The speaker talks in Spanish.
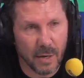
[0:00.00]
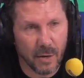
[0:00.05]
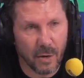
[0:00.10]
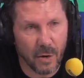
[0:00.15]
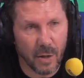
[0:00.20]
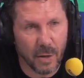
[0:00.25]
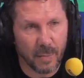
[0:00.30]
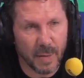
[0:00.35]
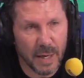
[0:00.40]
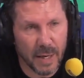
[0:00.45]
gol
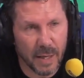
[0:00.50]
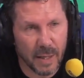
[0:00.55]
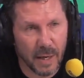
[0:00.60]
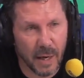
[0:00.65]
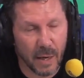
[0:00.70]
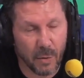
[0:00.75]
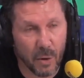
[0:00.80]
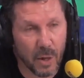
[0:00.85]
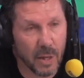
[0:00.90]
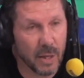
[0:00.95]
de Miranda y
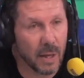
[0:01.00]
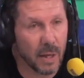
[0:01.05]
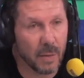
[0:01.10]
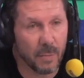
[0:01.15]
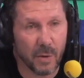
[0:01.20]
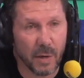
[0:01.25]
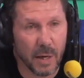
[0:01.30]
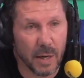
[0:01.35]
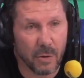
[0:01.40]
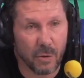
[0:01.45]
la vuelta
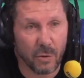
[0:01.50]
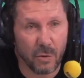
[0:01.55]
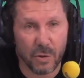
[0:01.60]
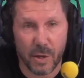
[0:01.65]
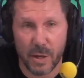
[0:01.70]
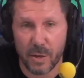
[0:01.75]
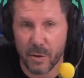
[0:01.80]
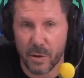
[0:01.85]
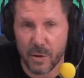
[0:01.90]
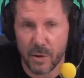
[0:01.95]
después de 14
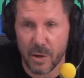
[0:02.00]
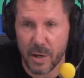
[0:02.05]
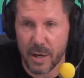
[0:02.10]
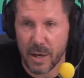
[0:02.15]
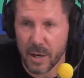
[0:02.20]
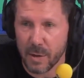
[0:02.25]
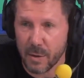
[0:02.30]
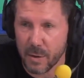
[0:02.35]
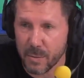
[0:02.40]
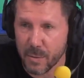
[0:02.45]
años que no le
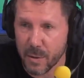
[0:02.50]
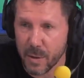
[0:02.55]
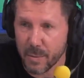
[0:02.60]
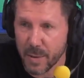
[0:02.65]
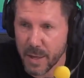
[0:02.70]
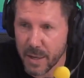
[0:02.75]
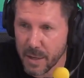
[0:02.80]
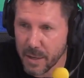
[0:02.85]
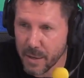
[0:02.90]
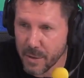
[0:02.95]
ganábamos al Madrid,